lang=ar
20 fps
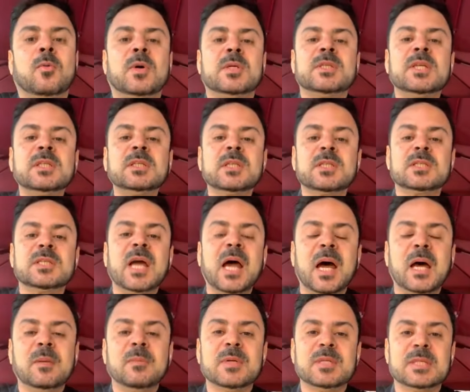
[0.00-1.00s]
وزيرة
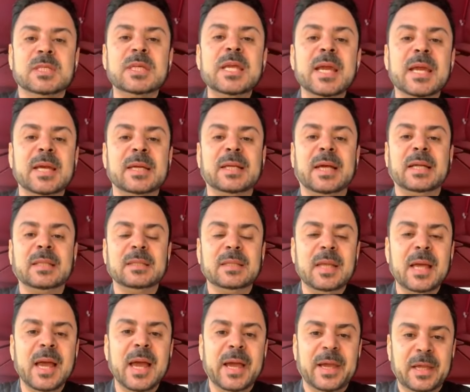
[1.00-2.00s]
الصحة المصرية كان
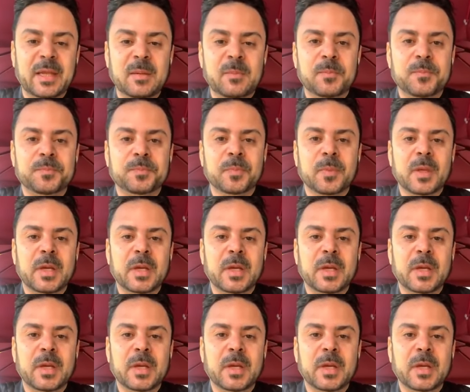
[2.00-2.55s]
عندها علم